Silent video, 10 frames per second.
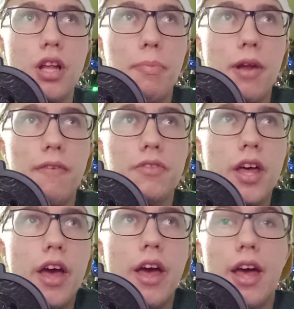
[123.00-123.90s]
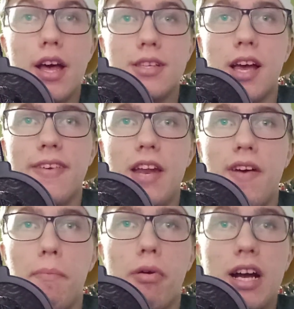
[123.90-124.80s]
naprawdę za chwilę
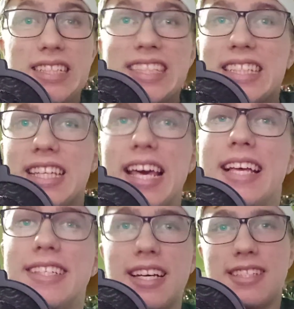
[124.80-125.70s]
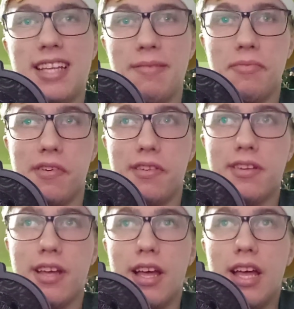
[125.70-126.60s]
wam pokażę zdjęcia
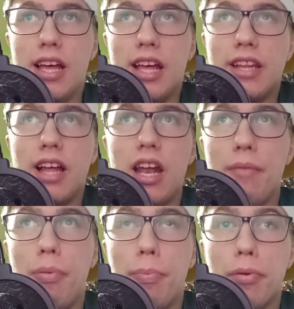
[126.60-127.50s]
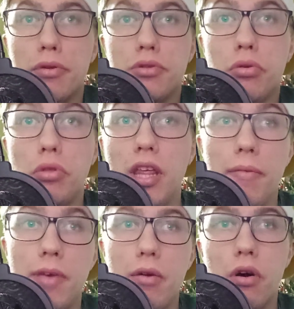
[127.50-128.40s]
stamtąd. No ale po prostu
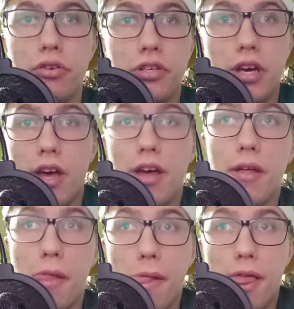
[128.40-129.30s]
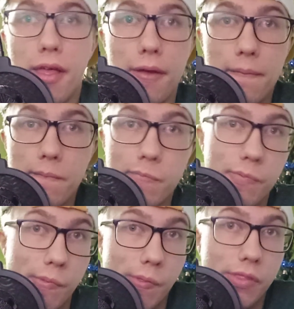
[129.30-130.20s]
dymiło się
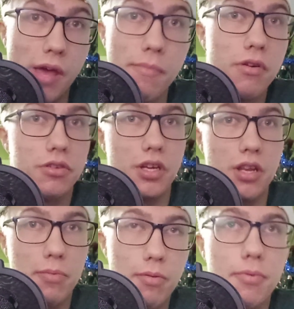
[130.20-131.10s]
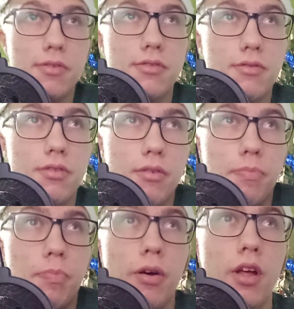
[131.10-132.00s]
niemiłosiernie po prostu.
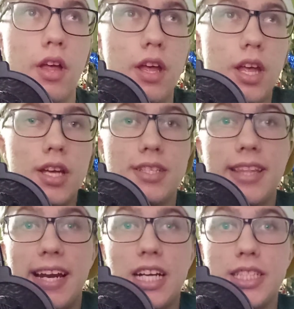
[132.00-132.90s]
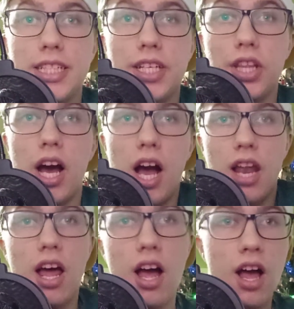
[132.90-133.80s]
No, strasznie się ta
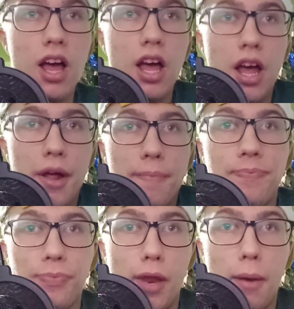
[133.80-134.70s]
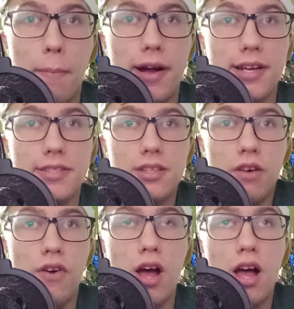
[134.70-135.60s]
hala
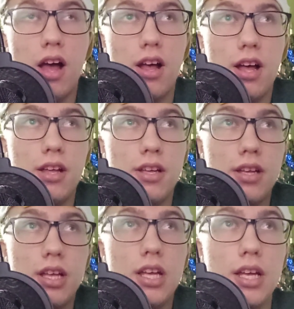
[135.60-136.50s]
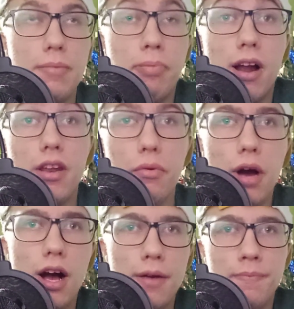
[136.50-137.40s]
magazynowa e,
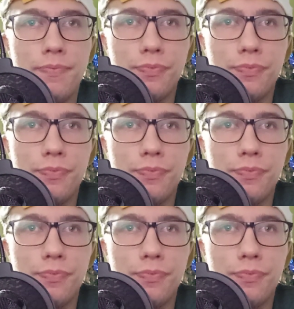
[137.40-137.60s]
paliła.